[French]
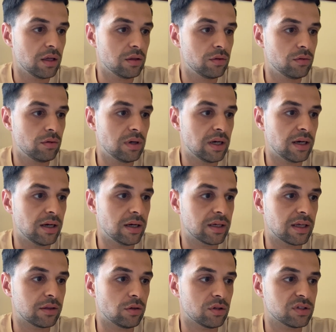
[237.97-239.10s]
de la
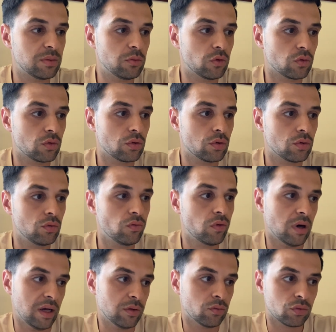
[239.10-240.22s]
14e. Donc, euh, donc
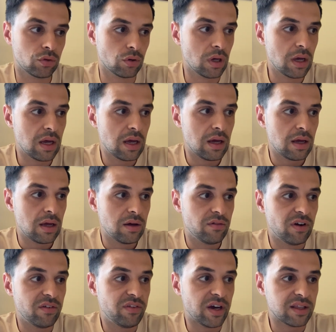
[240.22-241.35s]
voilà, donc
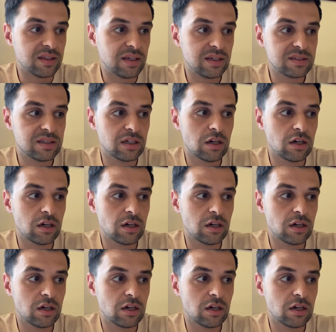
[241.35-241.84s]
Valverde, c'est